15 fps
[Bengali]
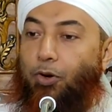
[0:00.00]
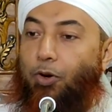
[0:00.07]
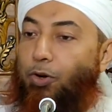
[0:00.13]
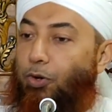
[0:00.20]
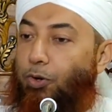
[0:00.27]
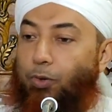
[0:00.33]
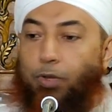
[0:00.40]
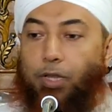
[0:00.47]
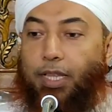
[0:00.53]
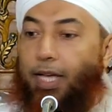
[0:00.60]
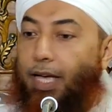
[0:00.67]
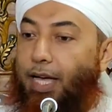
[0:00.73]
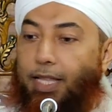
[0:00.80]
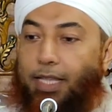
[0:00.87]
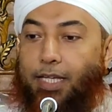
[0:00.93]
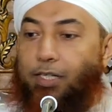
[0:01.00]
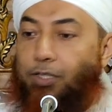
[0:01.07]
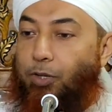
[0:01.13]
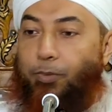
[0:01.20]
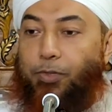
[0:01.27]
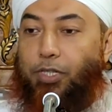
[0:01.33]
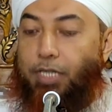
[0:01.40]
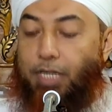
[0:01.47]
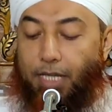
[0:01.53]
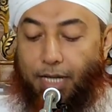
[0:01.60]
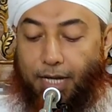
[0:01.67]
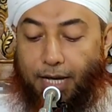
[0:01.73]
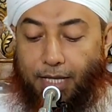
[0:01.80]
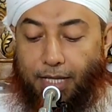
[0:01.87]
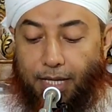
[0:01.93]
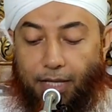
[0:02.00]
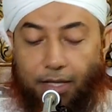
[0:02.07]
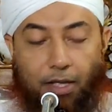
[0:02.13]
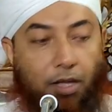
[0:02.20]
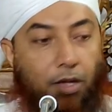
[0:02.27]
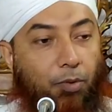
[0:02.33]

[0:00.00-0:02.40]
গণ্ডগোল দেখা দেয় সমস্যা দেখা দেয়